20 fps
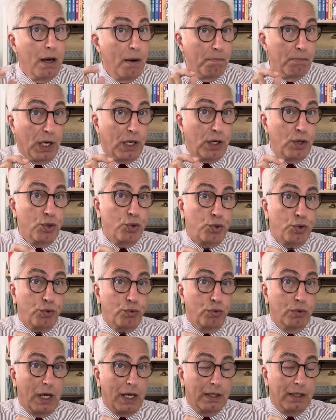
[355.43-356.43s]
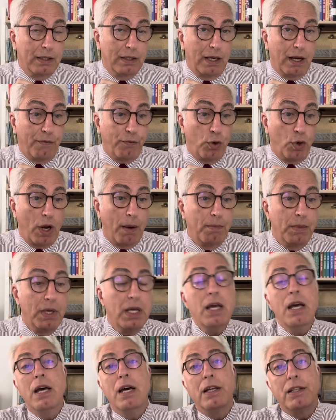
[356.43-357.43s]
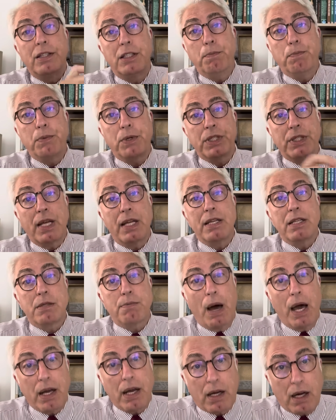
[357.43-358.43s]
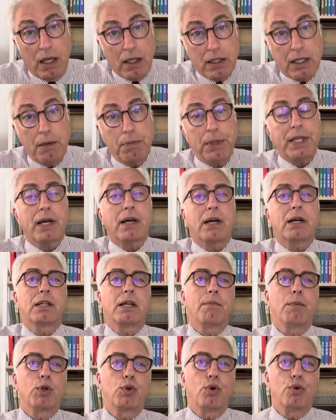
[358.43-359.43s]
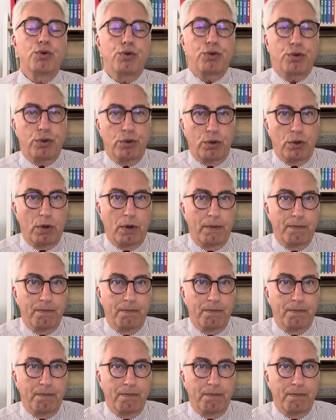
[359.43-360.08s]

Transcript: bakın şu kullandığı laf önemli tıpkı Deniz Baykal gibi tek adama dönüştü diyor.